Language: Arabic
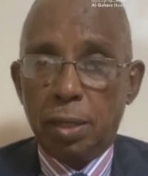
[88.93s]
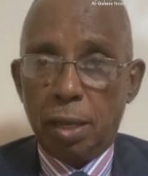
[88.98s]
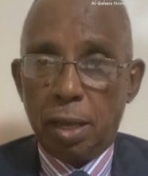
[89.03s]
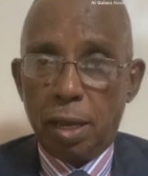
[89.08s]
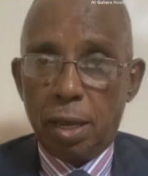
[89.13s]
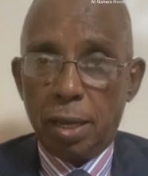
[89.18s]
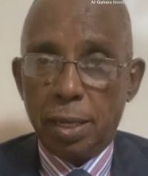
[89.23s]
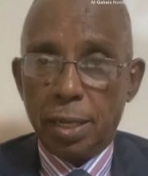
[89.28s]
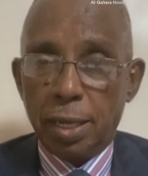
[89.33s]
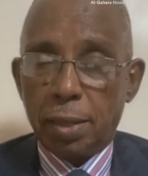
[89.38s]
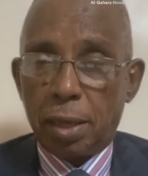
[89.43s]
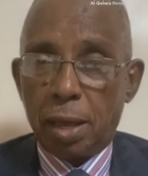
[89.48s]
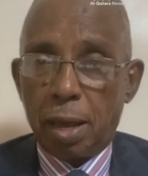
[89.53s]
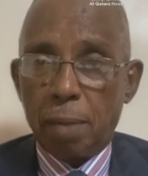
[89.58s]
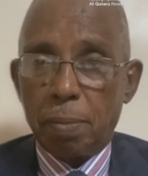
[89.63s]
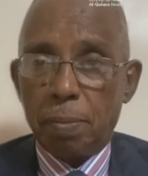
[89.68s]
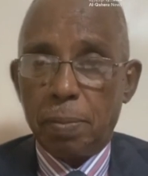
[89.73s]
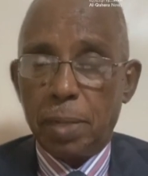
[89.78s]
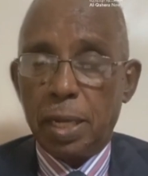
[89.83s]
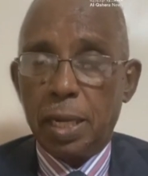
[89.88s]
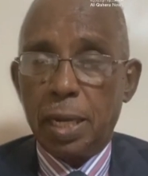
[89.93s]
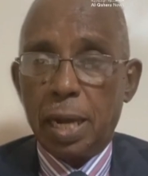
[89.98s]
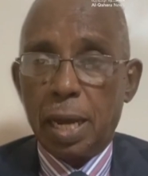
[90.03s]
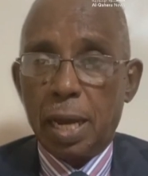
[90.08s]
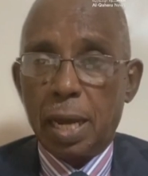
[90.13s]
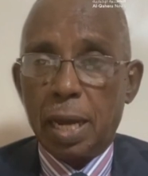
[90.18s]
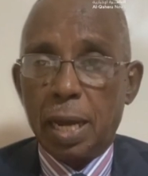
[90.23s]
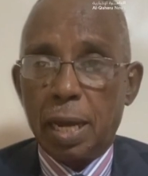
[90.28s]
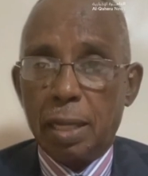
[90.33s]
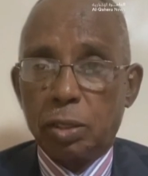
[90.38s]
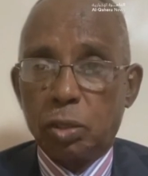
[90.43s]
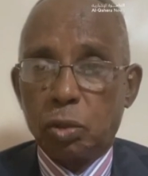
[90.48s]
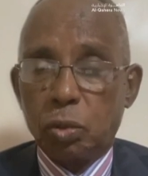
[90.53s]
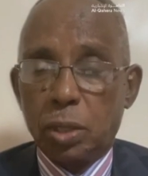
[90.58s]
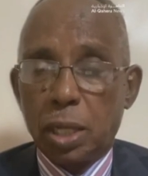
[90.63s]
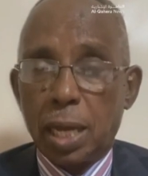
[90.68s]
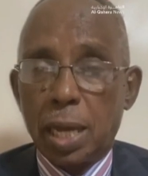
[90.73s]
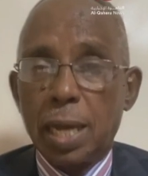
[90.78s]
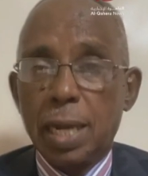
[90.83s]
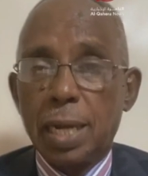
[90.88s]
آه، يذهب الى
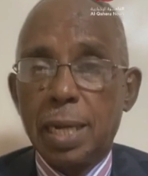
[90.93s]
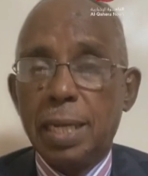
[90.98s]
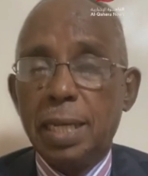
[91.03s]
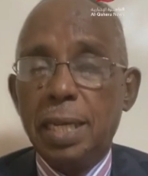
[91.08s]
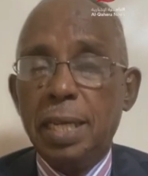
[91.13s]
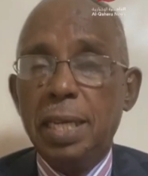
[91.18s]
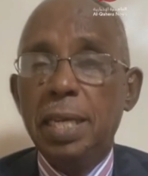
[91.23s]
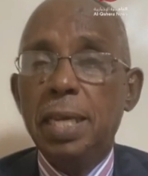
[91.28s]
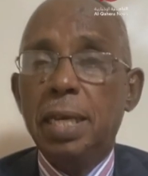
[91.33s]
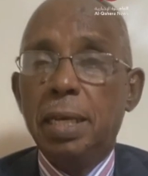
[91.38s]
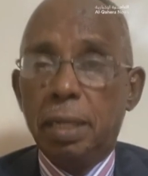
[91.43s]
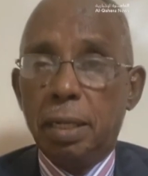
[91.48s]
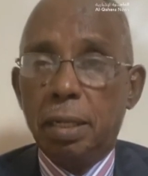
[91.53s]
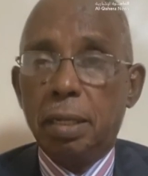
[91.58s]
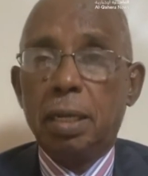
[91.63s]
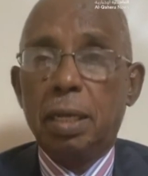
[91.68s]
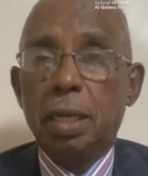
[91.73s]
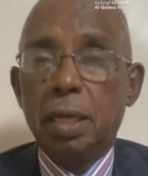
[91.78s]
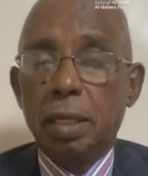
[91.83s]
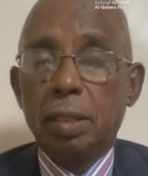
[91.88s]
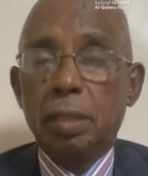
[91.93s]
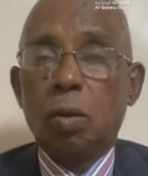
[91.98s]
السودان لحين